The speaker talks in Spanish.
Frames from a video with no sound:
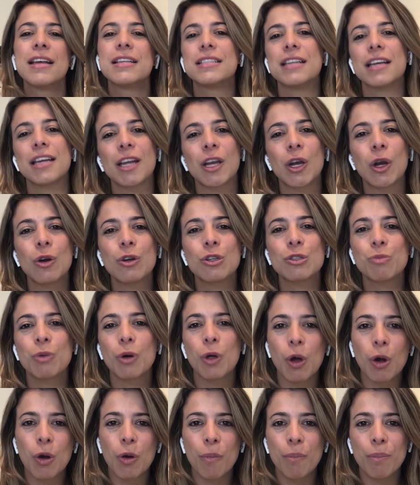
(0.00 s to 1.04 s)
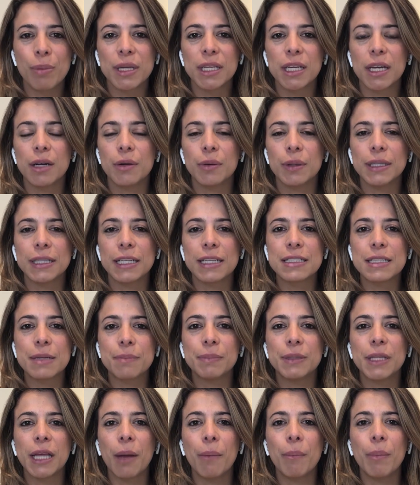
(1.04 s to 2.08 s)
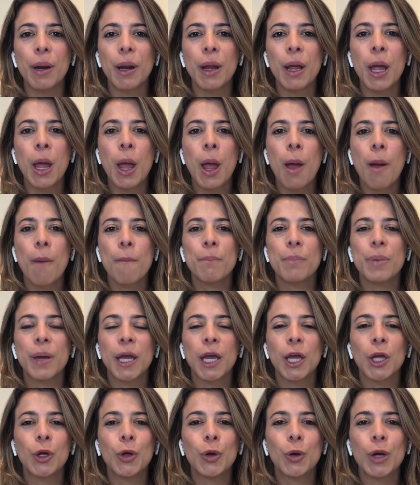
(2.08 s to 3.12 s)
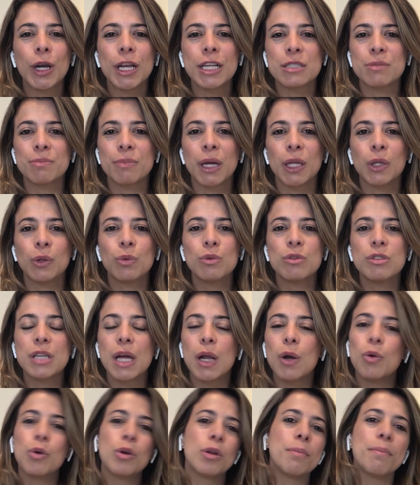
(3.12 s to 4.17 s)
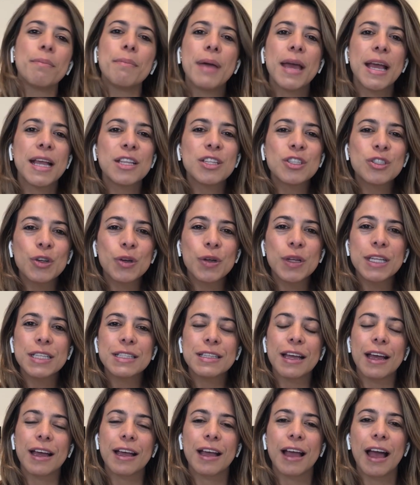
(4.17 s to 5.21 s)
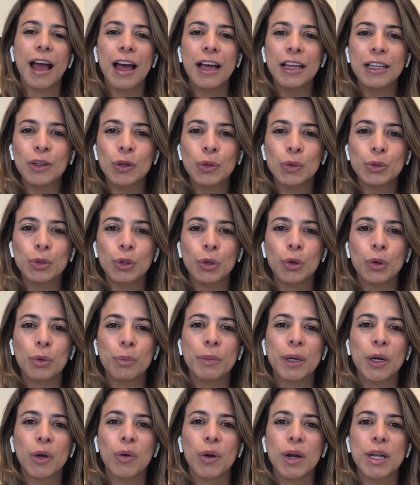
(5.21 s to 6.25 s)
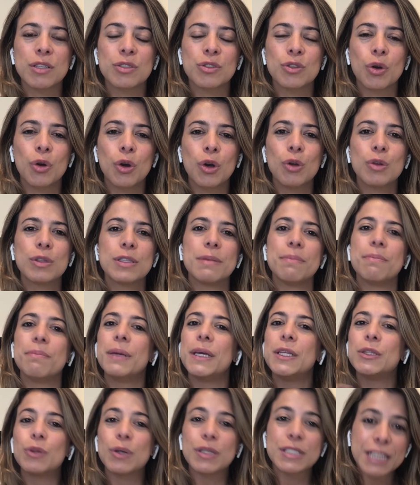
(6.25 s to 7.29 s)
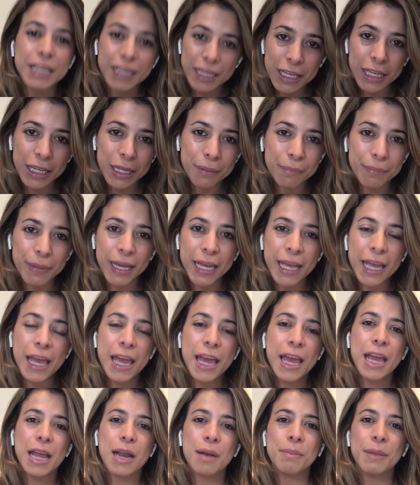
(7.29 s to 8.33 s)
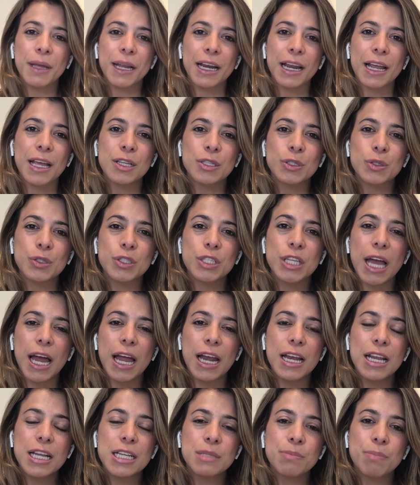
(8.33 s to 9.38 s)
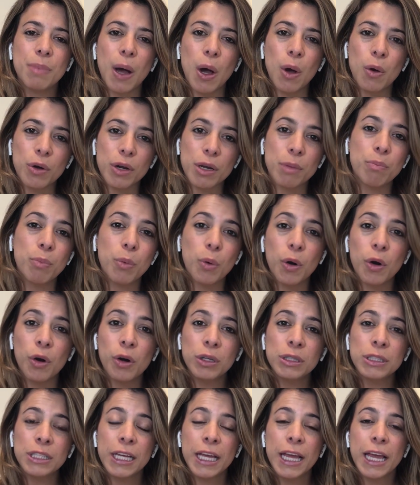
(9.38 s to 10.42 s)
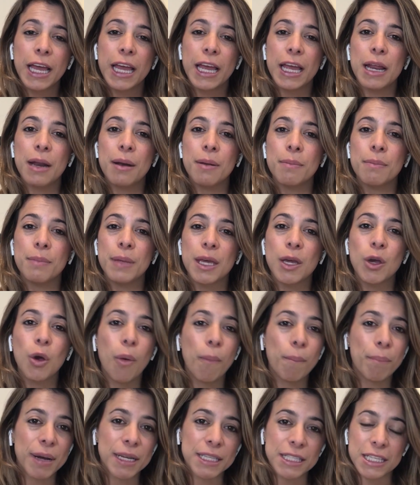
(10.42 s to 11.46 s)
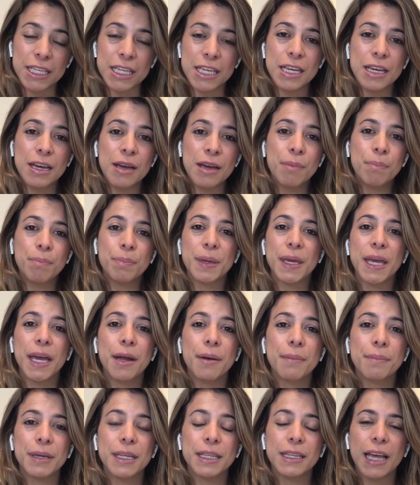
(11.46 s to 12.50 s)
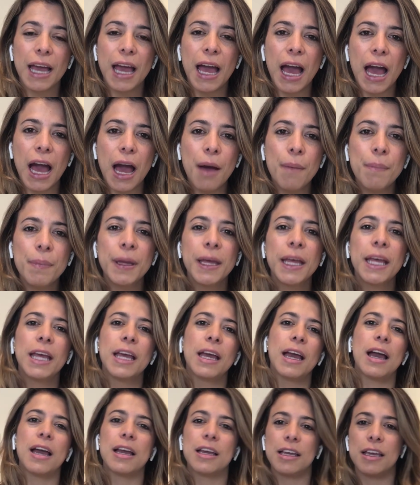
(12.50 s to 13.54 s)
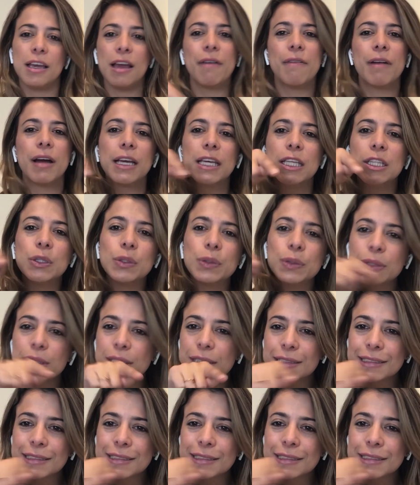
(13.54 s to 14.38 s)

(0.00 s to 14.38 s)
Sé que no los puedo acompañar ahorita en septiembre, pero les mando un saludo inmenso desde acá, con todo mi corazón. Los invito a seguirme en mis redes sociales, Power Report, en mi compañía PR Media Hub, ahí abajito